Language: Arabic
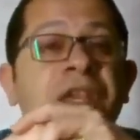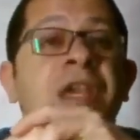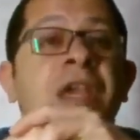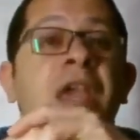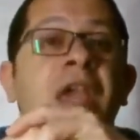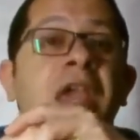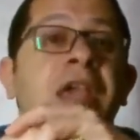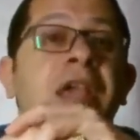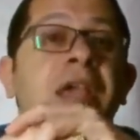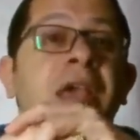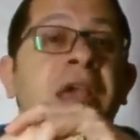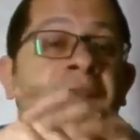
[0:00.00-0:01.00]
في
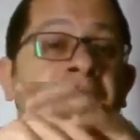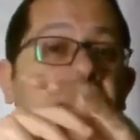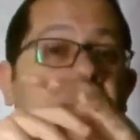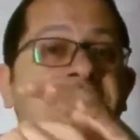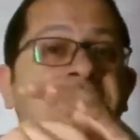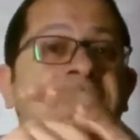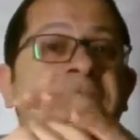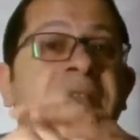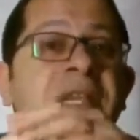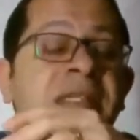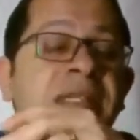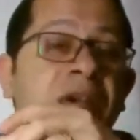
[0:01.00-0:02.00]
إيه، إيه،
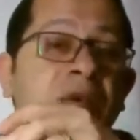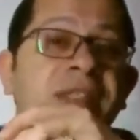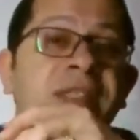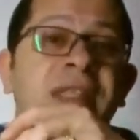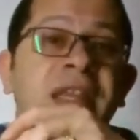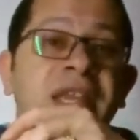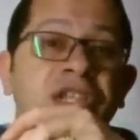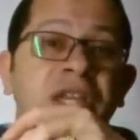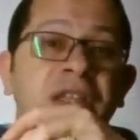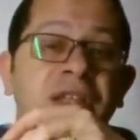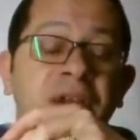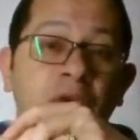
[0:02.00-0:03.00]
هذه
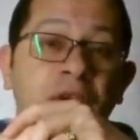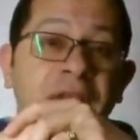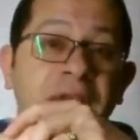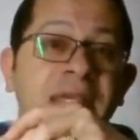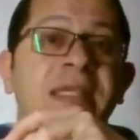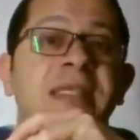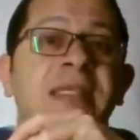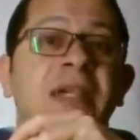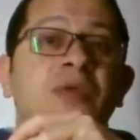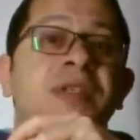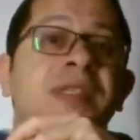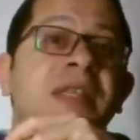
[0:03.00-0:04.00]
السيكوستريشن درمويد هذه
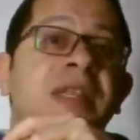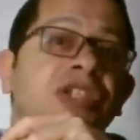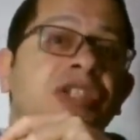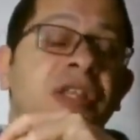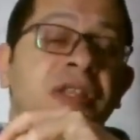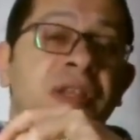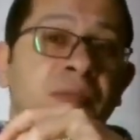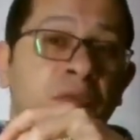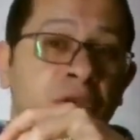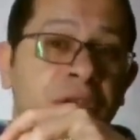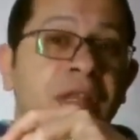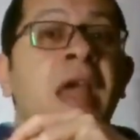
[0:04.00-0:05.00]
السيكوستريشن
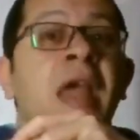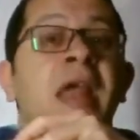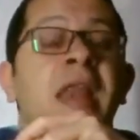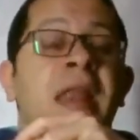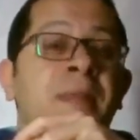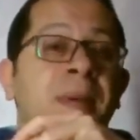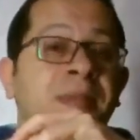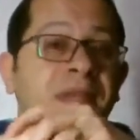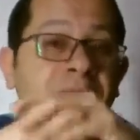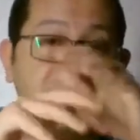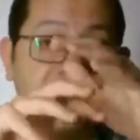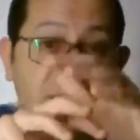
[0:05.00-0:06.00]
درمويد لما
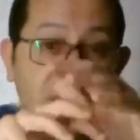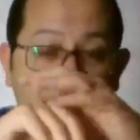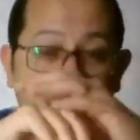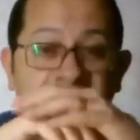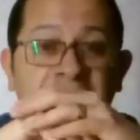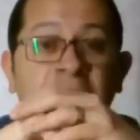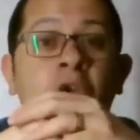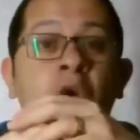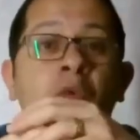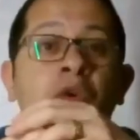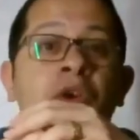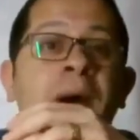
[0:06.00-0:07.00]
بتحصل مثلا
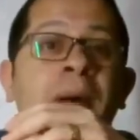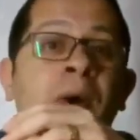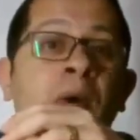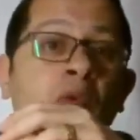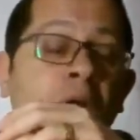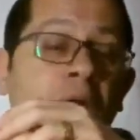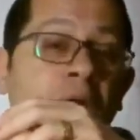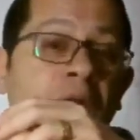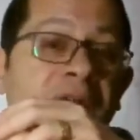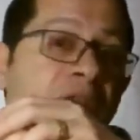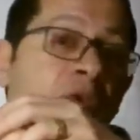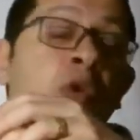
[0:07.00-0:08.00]
ويبقى
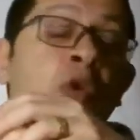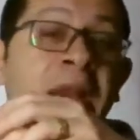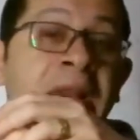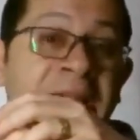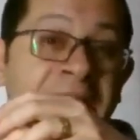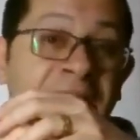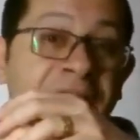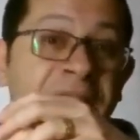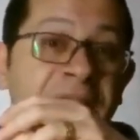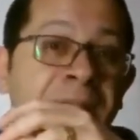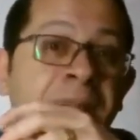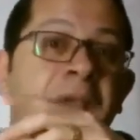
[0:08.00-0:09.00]
موقعها في الاورال
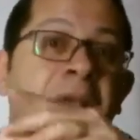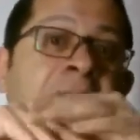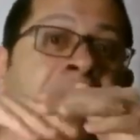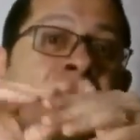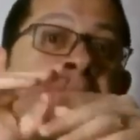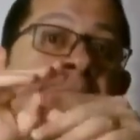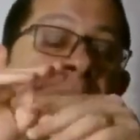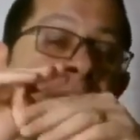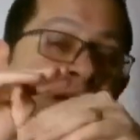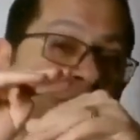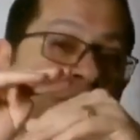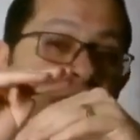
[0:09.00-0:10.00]
كافيتي انا
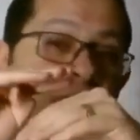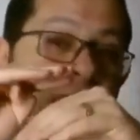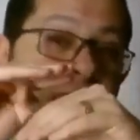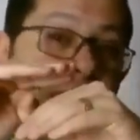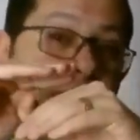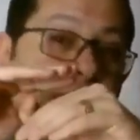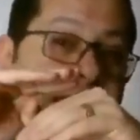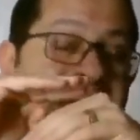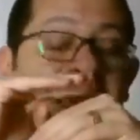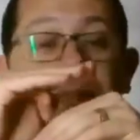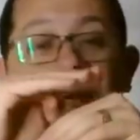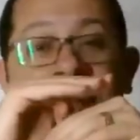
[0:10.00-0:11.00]
بشوف
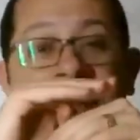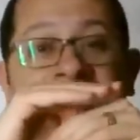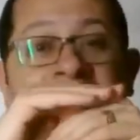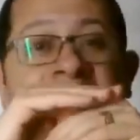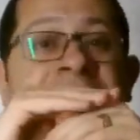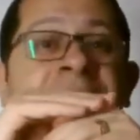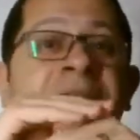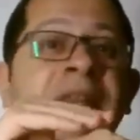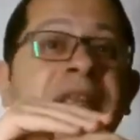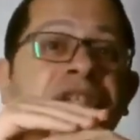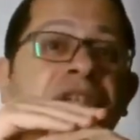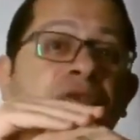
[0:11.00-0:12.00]
المكان بتاعها ان
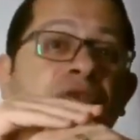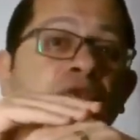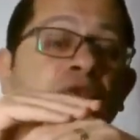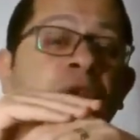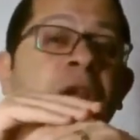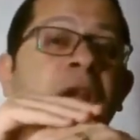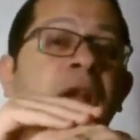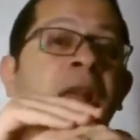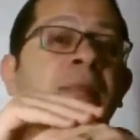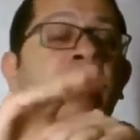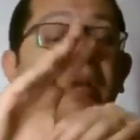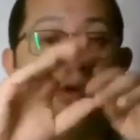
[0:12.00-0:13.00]
ريليشن تو
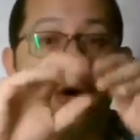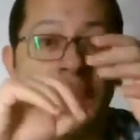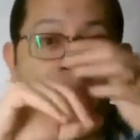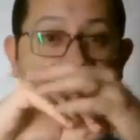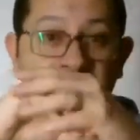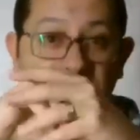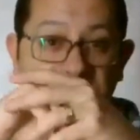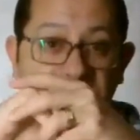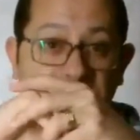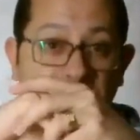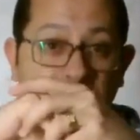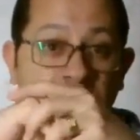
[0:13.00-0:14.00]
المايلوهايويد
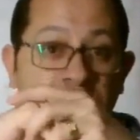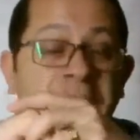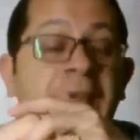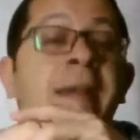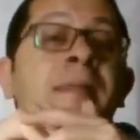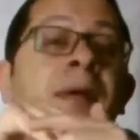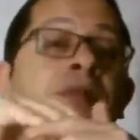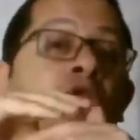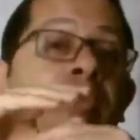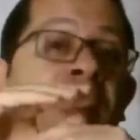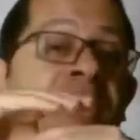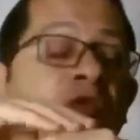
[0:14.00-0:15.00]
ماسل برضه يا اما
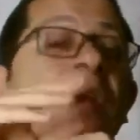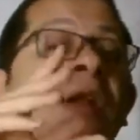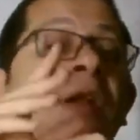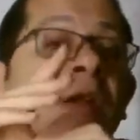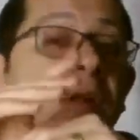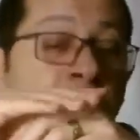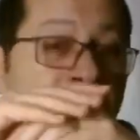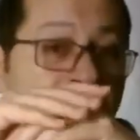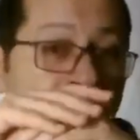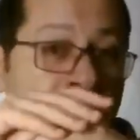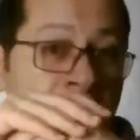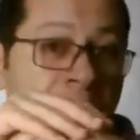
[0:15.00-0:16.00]
بتبقى فوق
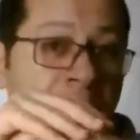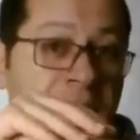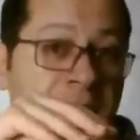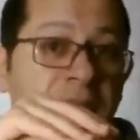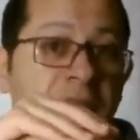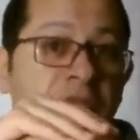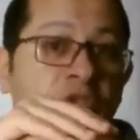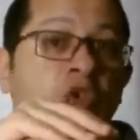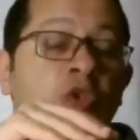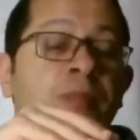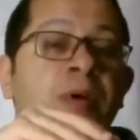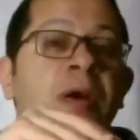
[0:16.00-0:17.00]
المايلوهايويد ماسل
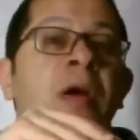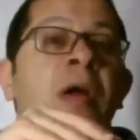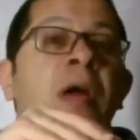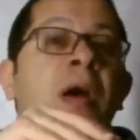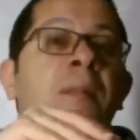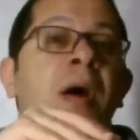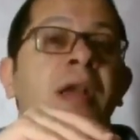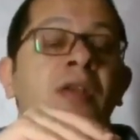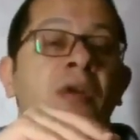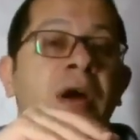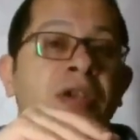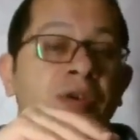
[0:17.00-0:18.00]
سوبرا
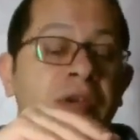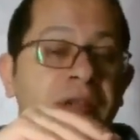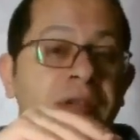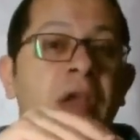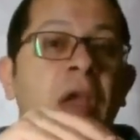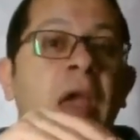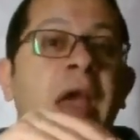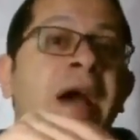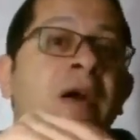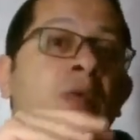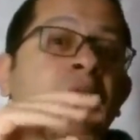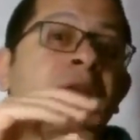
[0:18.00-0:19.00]
مايلوهايويد
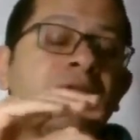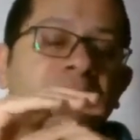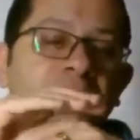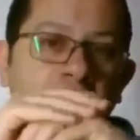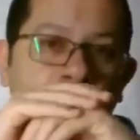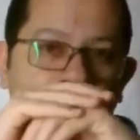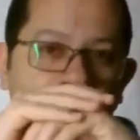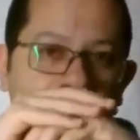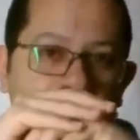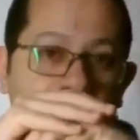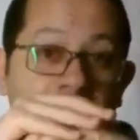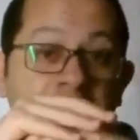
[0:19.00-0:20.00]
او انفرا
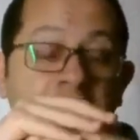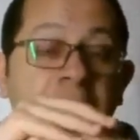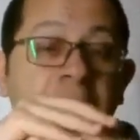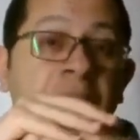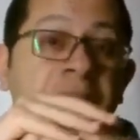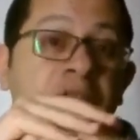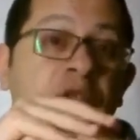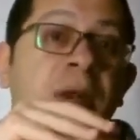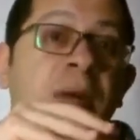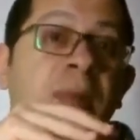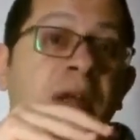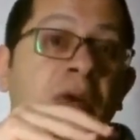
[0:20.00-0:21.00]
مايلوهايويد لو هي
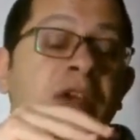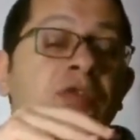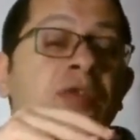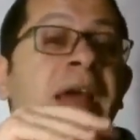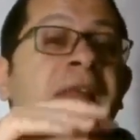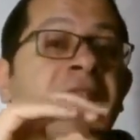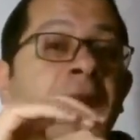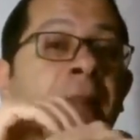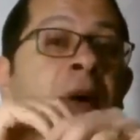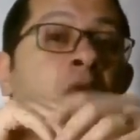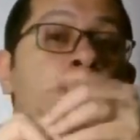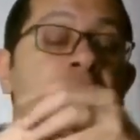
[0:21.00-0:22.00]
سوبرا مايلو
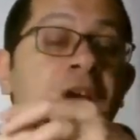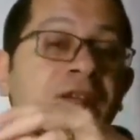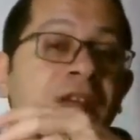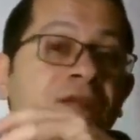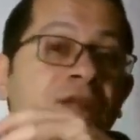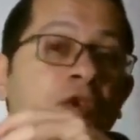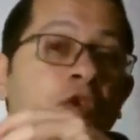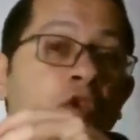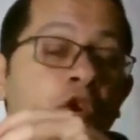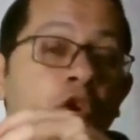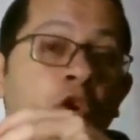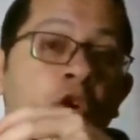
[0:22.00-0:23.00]
هلاقيها موجودة في
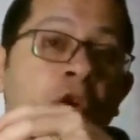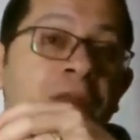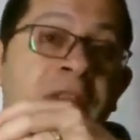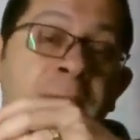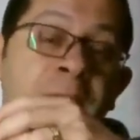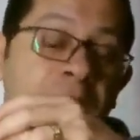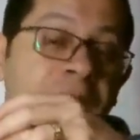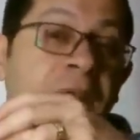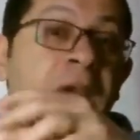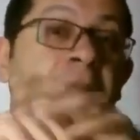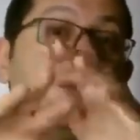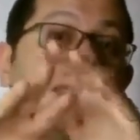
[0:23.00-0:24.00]
الفلور اوف ذا
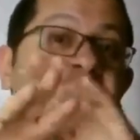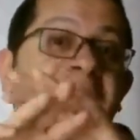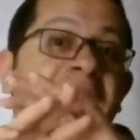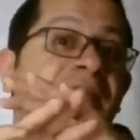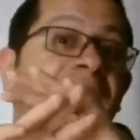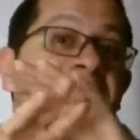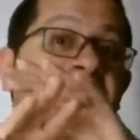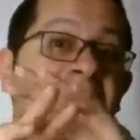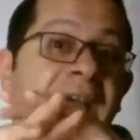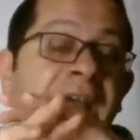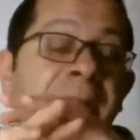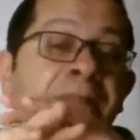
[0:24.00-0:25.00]
ماوث بس اللي
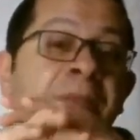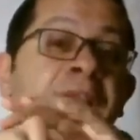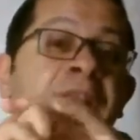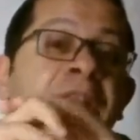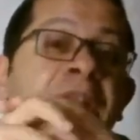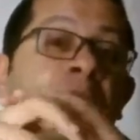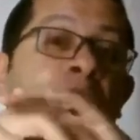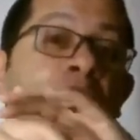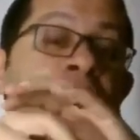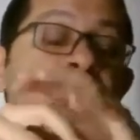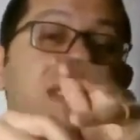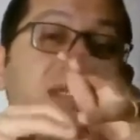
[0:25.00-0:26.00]
هيفرقها ان
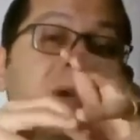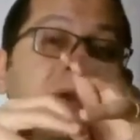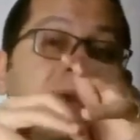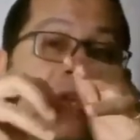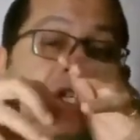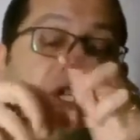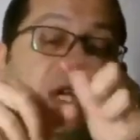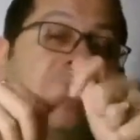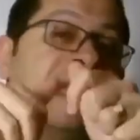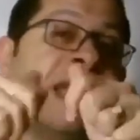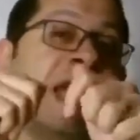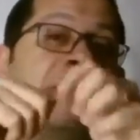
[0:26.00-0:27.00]
البلوش
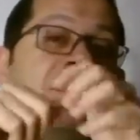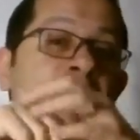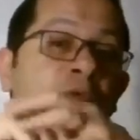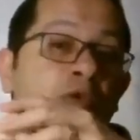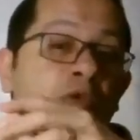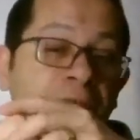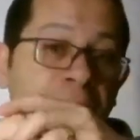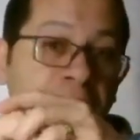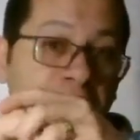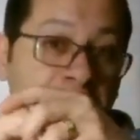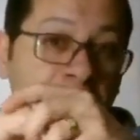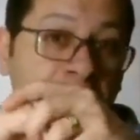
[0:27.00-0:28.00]
ديسكالوريشن اللي كان موجود
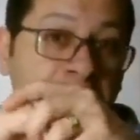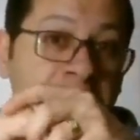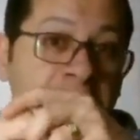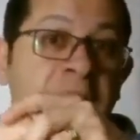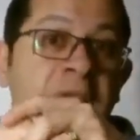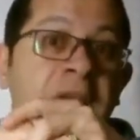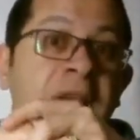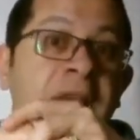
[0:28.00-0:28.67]
في الرانيولا